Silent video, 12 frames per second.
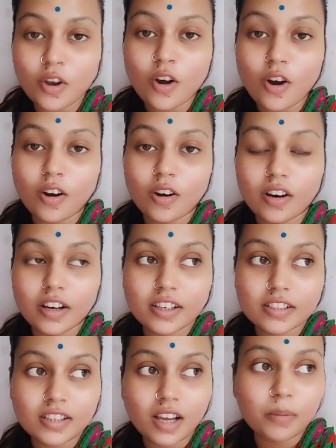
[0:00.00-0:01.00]
और
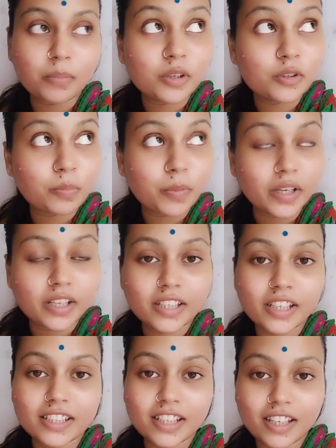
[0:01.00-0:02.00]
सामने जो पेड़ इधर
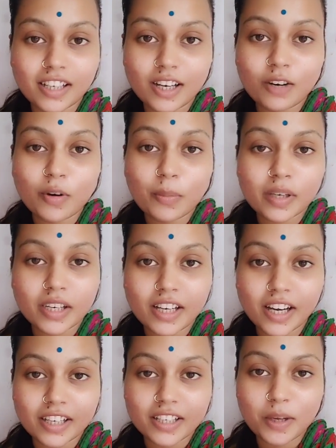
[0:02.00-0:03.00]
लगा हुआ मेरे घर
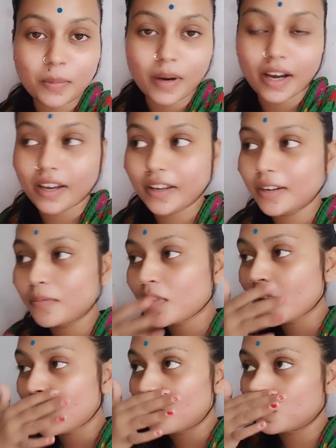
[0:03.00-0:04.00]
के बाहर
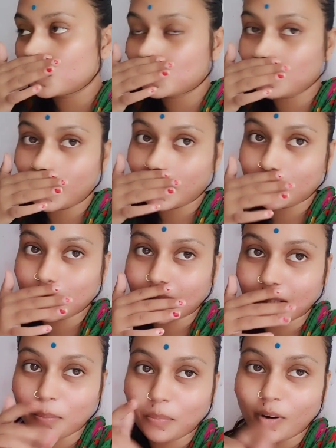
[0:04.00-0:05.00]
उसमें मतलब
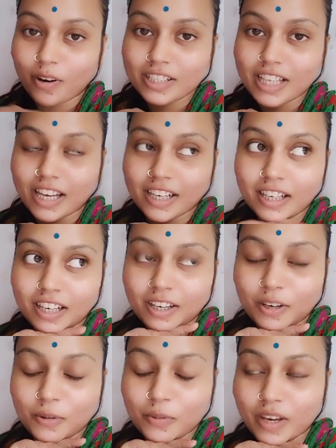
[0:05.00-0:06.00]
बहुत सारे लगे हुए
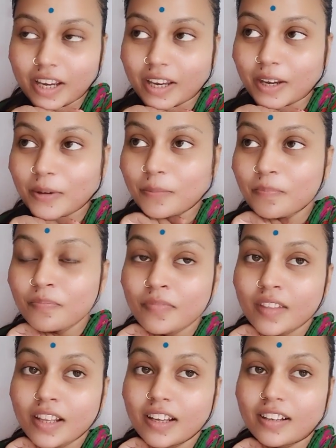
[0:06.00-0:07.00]
हैं
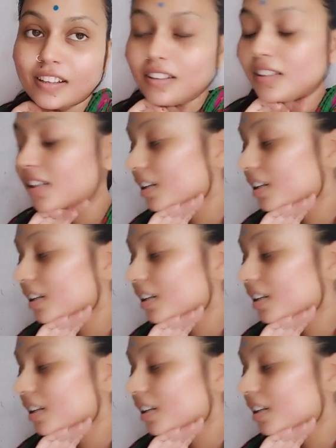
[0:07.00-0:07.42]
हाँ